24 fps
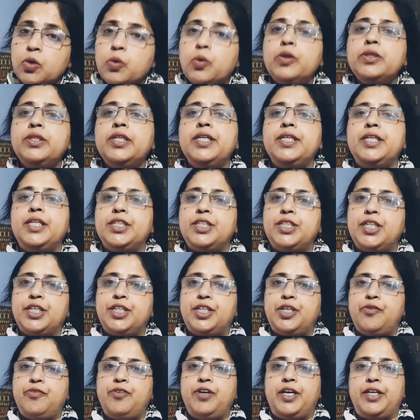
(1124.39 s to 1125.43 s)
खुद
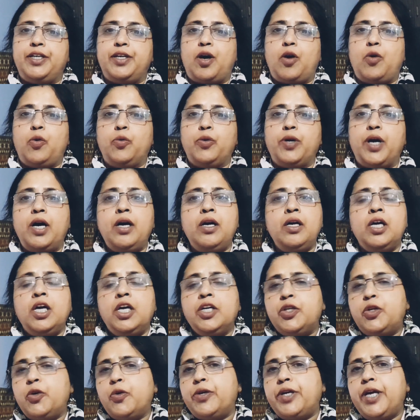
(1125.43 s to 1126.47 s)
इनिशिएटिव लेना होगा
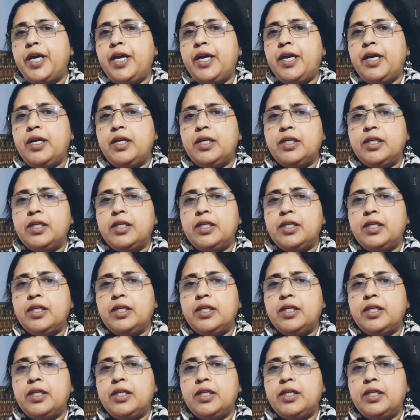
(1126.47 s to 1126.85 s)
क्योंकि